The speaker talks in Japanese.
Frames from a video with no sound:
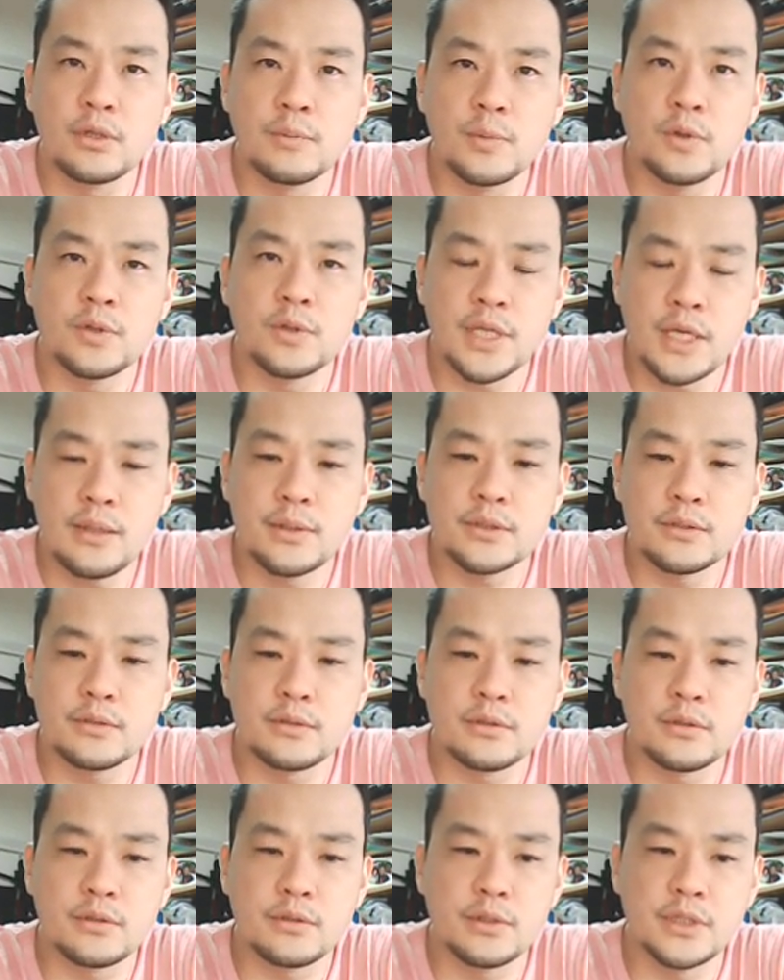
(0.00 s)
もうね、そ
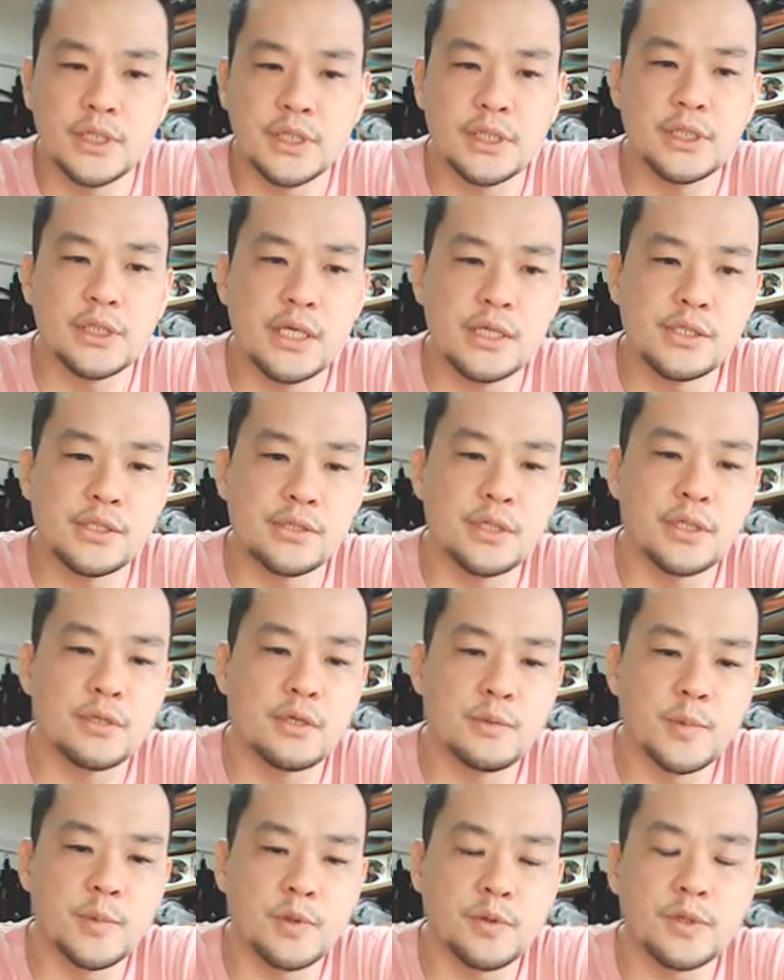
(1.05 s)
の立憲主義とい
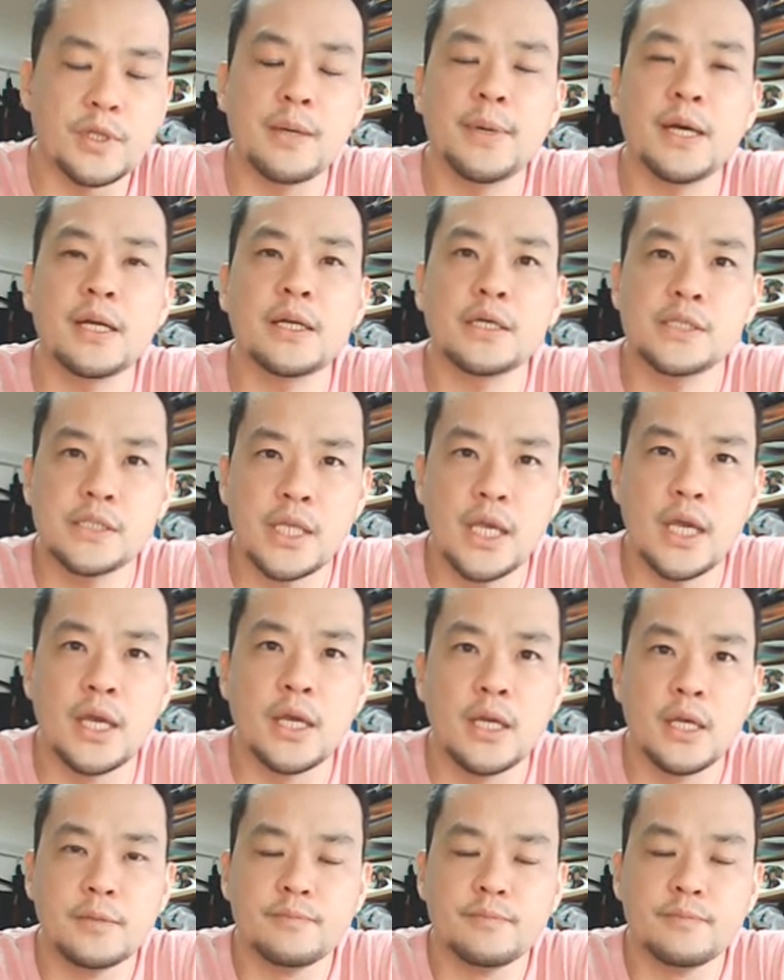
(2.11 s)
うものを手放して、